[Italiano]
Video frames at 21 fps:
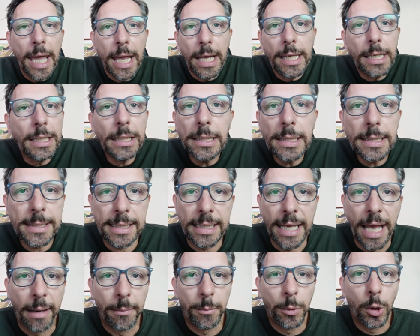
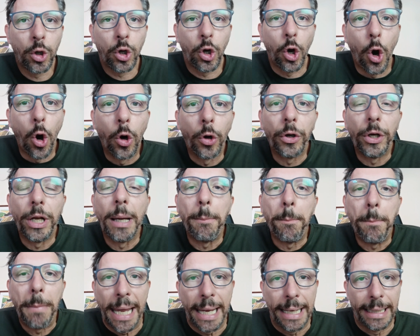iniziamo con
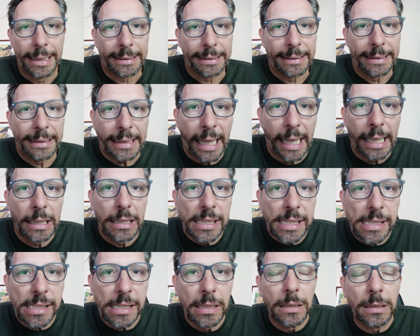Mert.
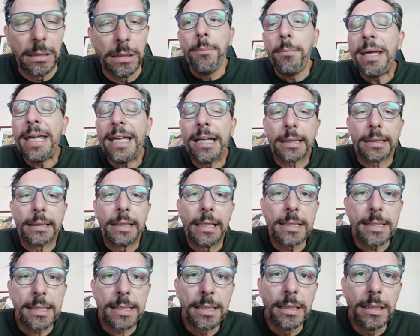Mertens.
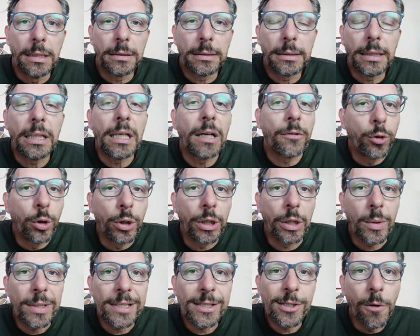Mertens tira
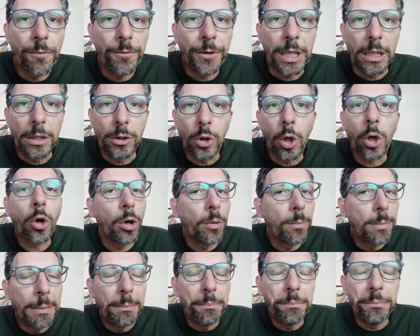fuori questo video col
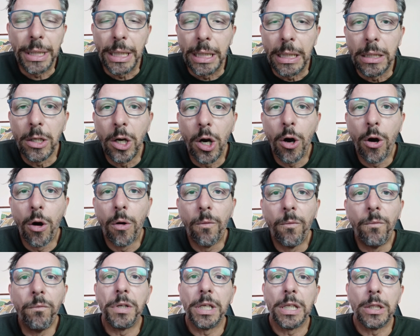bambino,
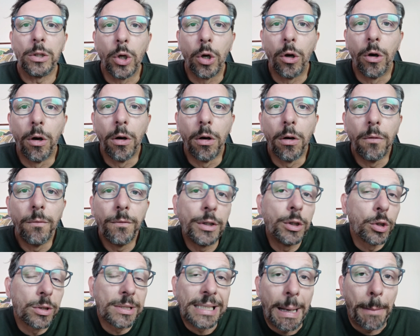un video, un
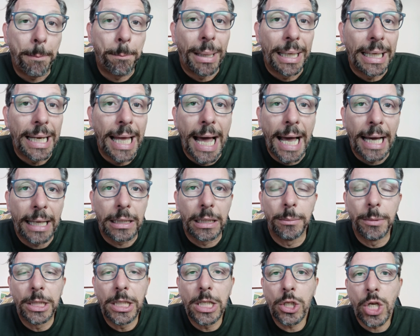video
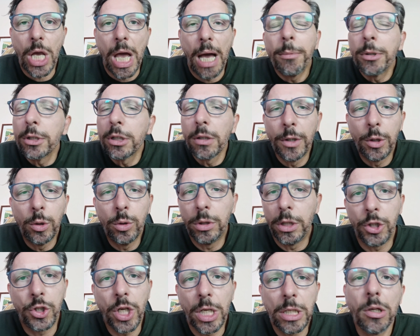strappalacrime, diciamo, dove lui
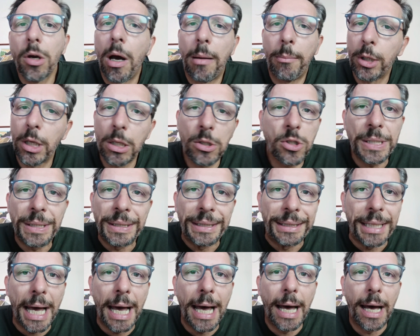dice io amo la
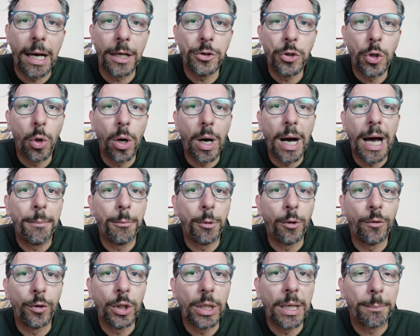città, io
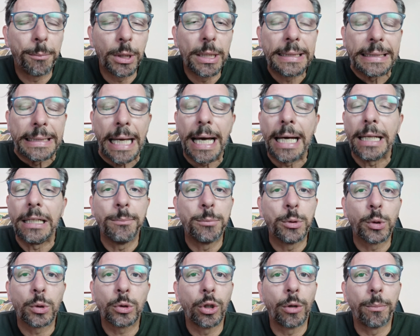amo voi napoletani,
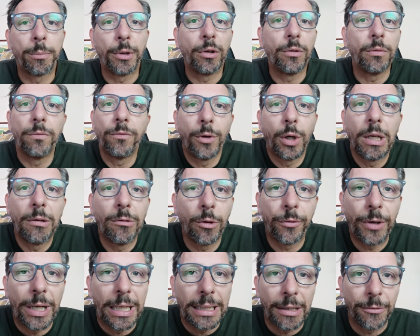purtroppo volevo
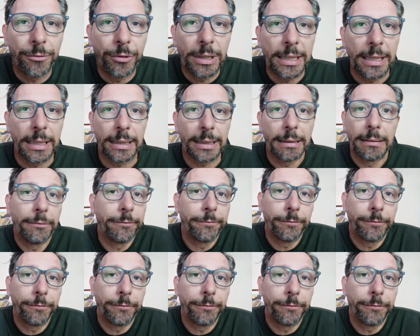farla finire,